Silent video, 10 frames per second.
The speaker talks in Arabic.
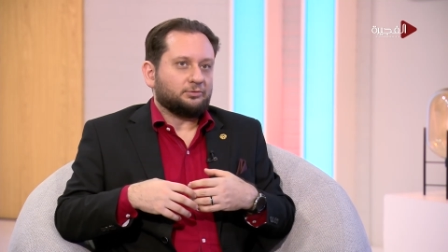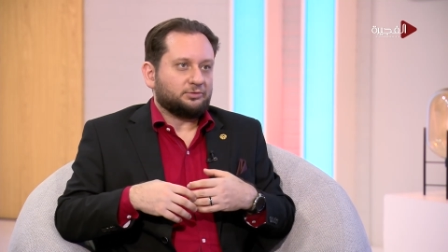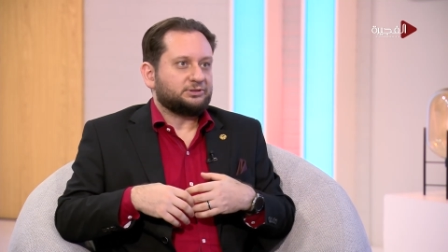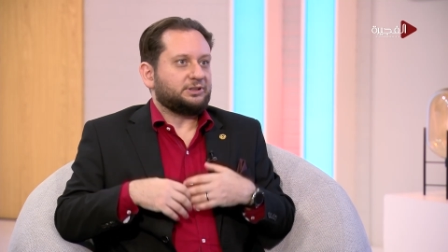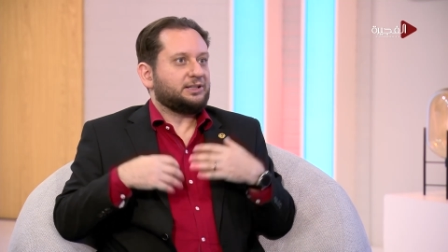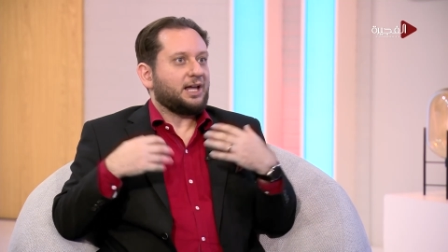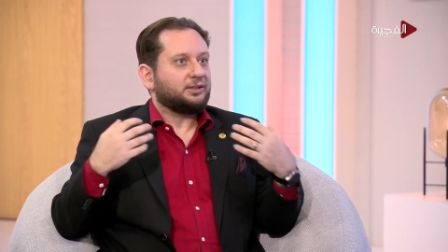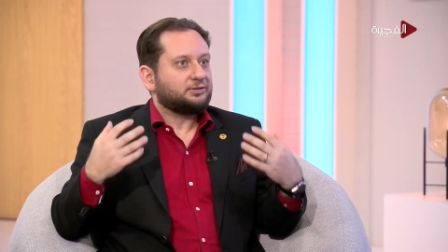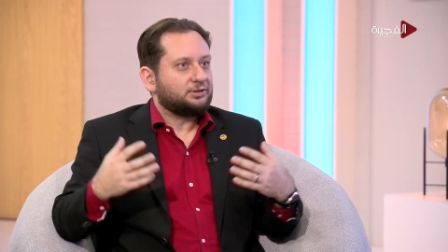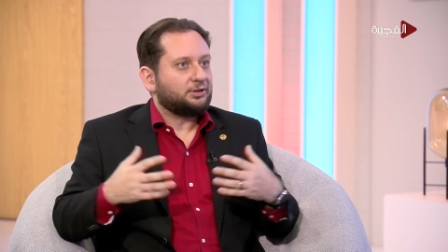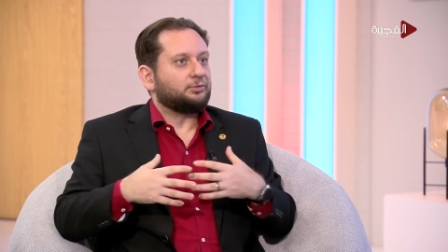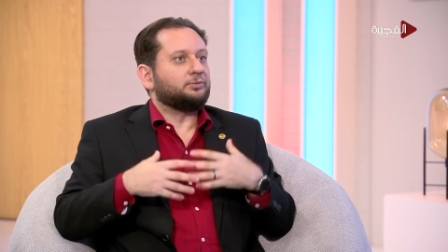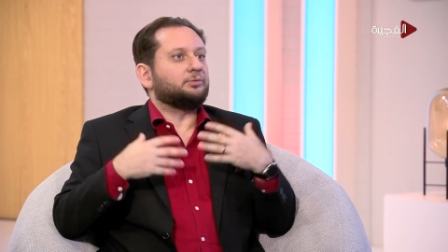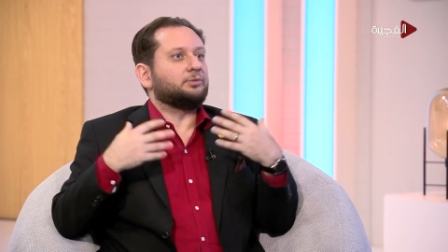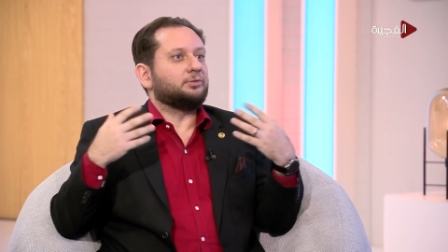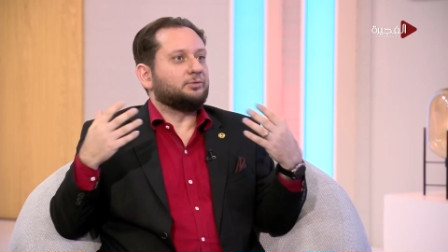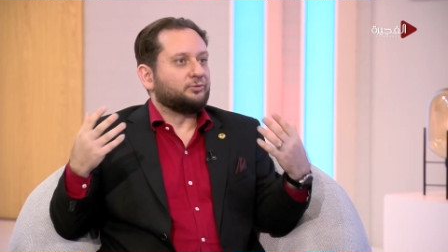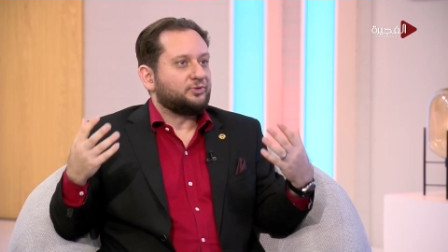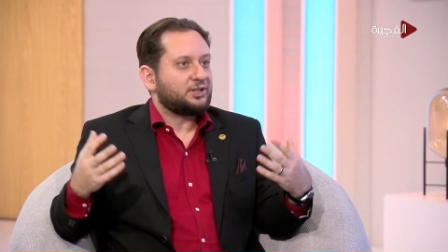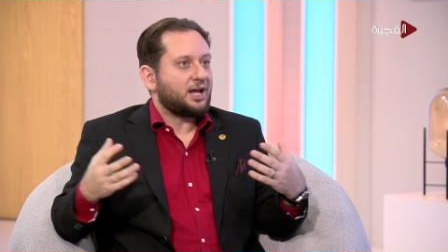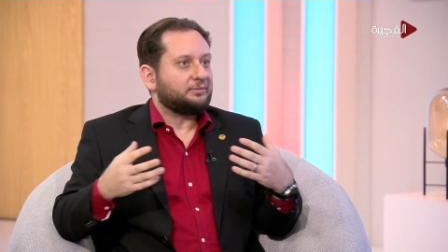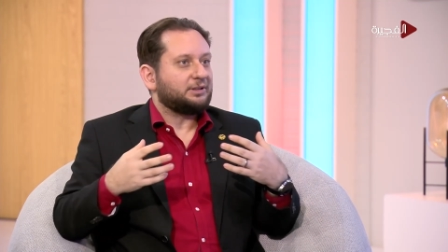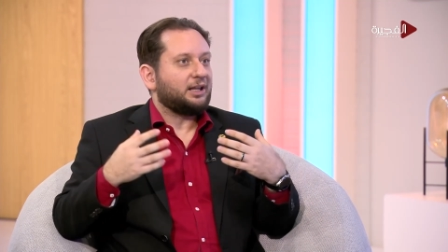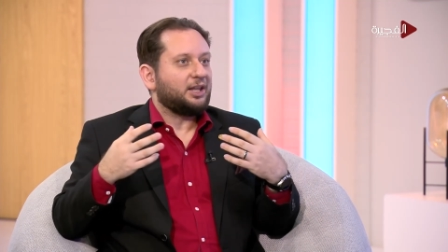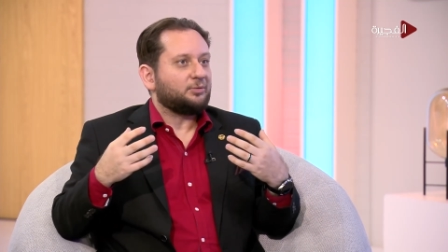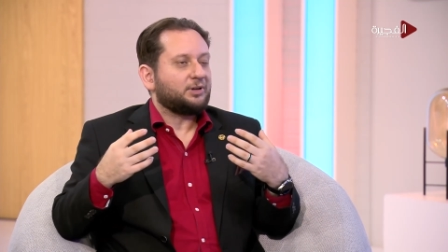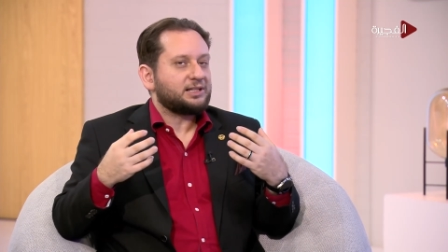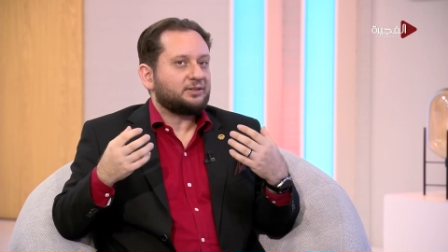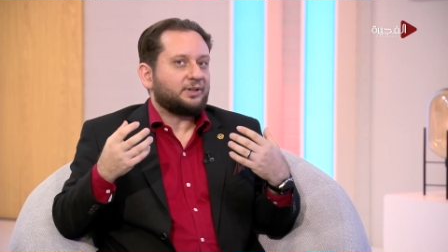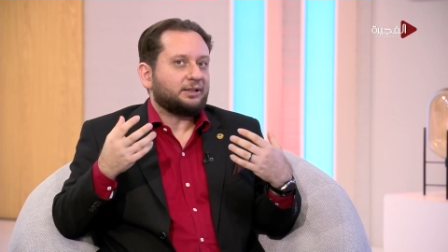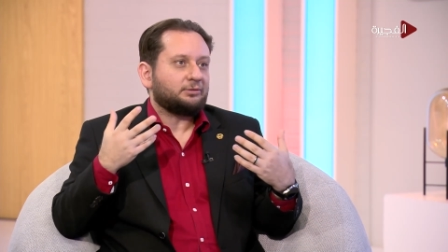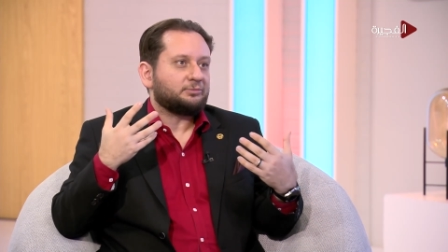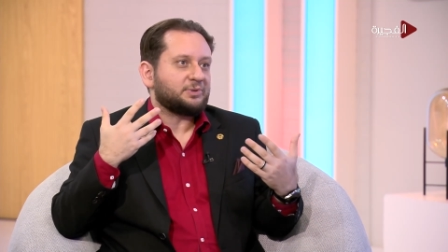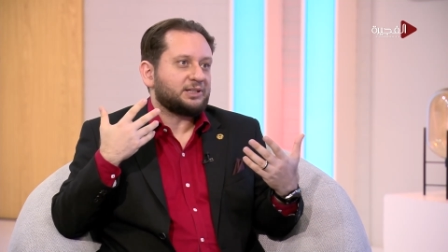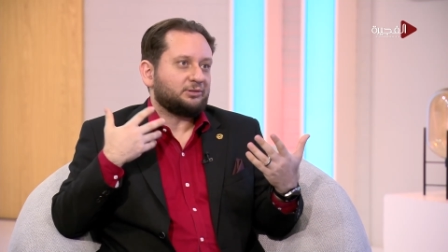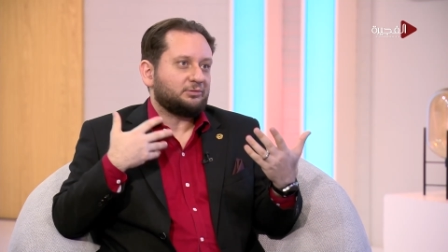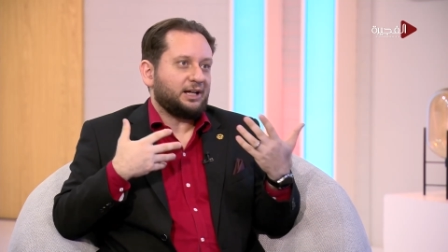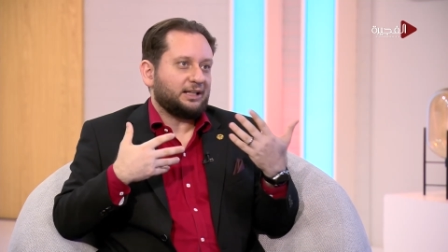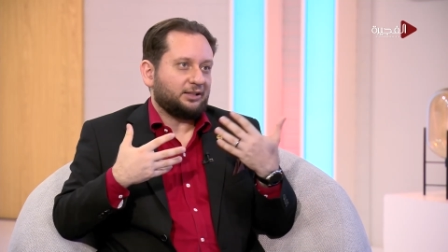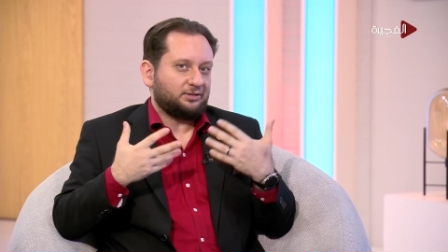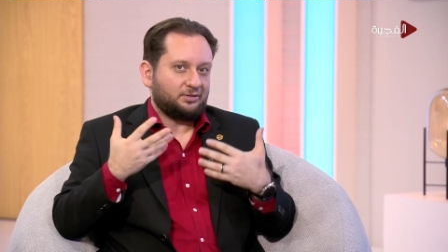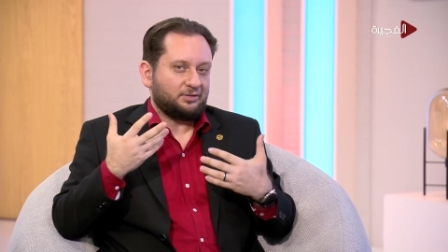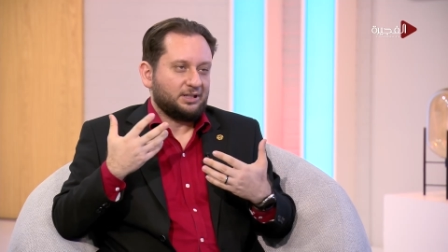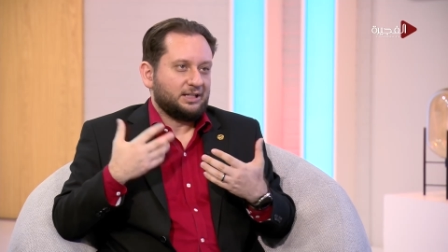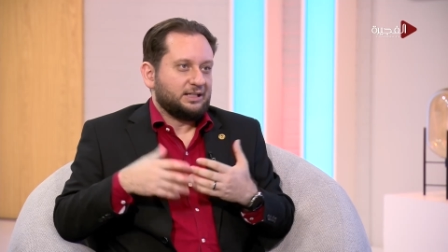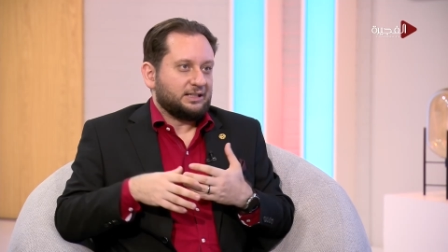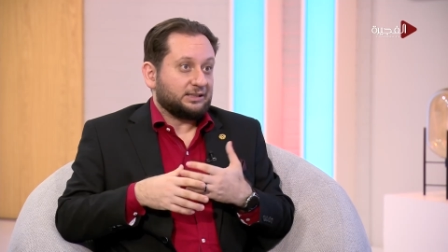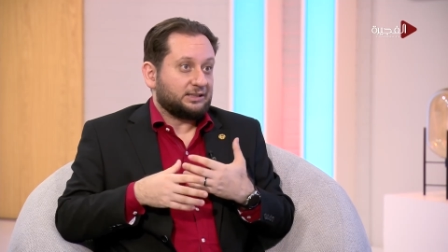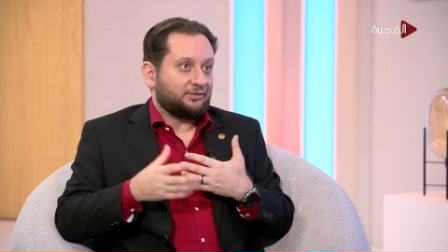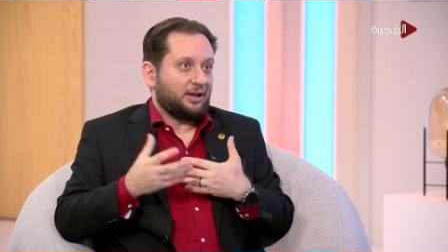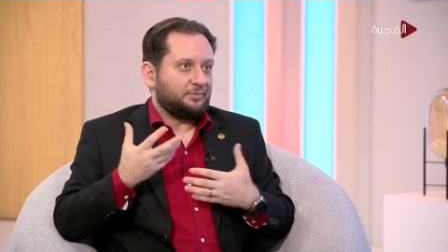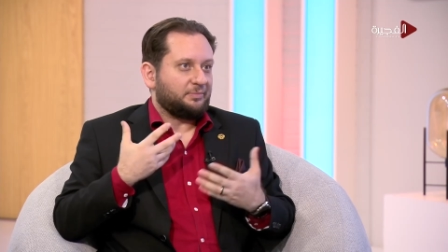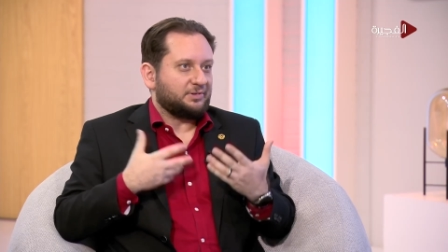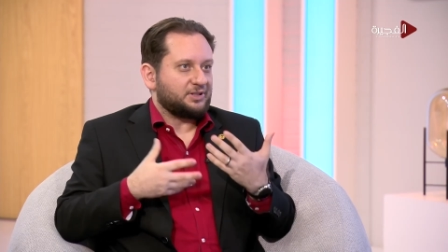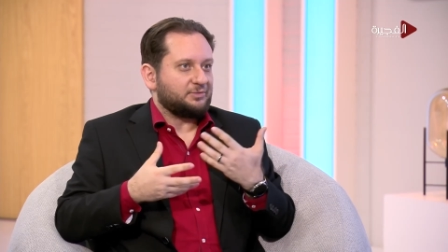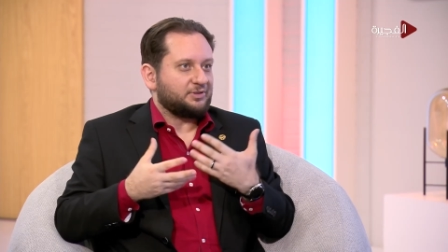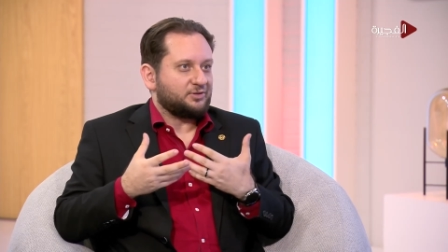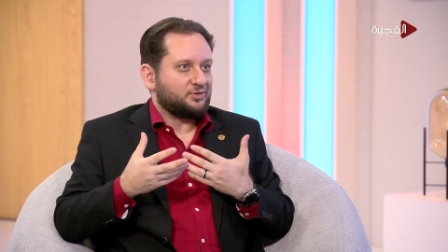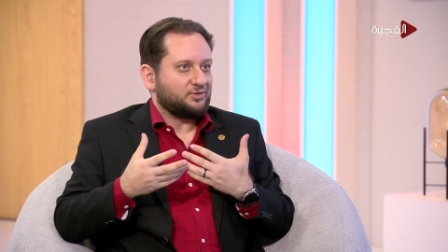وانت زعجني وانفجار من الغضب وكذا فبصير الواحد عنده اضطراب آه،